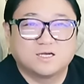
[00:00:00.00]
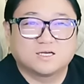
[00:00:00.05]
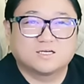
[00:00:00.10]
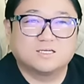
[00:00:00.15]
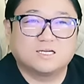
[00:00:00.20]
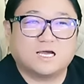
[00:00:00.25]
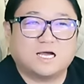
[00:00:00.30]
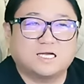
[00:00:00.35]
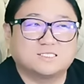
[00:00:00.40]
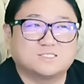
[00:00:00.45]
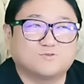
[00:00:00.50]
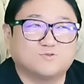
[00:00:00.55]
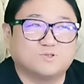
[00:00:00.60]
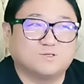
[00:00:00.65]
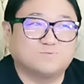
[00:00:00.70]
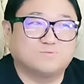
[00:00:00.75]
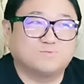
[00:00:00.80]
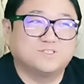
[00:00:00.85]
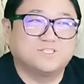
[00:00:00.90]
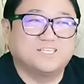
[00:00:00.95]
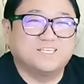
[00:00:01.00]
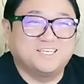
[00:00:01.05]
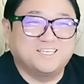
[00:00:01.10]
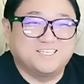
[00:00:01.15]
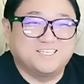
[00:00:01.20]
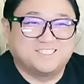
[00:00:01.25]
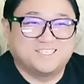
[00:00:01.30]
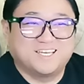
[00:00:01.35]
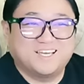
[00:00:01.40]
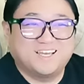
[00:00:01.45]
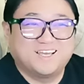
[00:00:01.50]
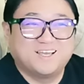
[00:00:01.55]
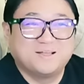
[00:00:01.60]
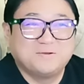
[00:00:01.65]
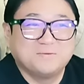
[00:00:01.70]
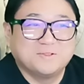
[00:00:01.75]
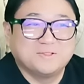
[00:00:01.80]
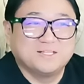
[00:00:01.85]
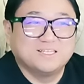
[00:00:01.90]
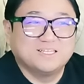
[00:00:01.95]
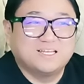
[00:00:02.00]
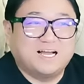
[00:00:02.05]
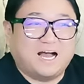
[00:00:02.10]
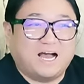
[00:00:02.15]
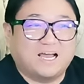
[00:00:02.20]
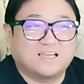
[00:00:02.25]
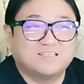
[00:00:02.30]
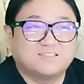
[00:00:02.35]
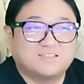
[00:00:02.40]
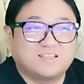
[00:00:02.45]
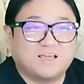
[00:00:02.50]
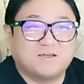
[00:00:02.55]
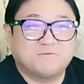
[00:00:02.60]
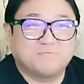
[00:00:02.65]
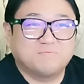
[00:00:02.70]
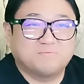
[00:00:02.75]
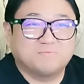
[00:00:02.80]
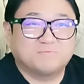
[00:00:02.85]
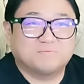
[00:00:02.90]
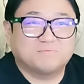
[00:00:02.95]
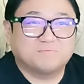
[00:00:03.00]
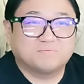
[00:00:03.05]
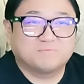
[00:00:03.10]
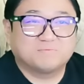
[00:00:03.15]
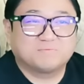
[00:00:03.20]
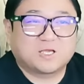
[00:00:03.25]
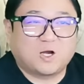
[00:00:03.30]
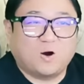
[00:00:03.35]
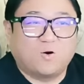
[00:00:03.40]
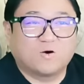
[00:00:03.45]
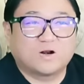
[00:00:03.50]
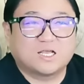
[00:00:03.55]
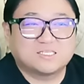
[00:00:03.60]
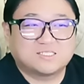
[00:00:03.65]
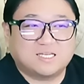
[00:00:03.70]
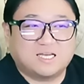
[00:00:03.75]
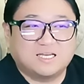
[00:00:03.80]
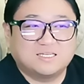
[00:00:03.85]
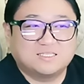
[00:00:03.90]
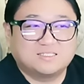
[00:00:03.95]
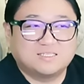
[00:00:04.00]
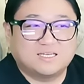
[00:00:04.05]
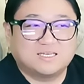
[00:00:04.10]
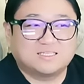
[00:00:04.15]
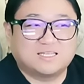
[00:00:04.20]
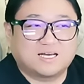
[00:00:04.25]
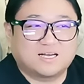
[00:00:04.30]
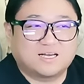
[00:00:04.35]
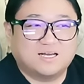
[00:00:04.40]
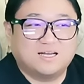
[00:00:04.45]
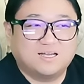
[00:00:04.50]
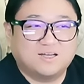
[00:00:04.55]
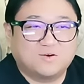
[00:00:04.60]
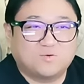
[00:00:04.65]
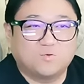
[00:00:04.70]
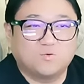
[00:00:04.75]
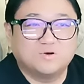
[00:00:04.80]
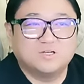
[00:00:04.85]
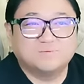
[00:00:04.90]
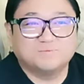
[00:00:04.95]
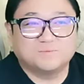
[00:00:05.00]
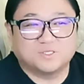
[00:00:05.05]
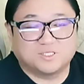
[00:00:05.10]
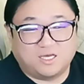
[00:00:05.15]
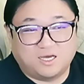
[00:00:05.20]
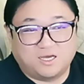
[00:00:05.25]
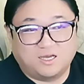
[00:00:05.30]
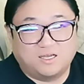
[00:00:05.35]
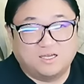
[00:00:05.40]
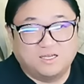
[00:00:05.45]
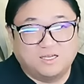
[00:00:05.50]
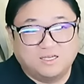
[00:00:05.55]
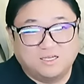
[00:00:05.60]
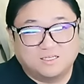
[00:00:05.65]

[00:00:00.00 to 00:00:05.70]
그래가지고 이분이 이제 아이템 거래 사이트에다가 올립니다.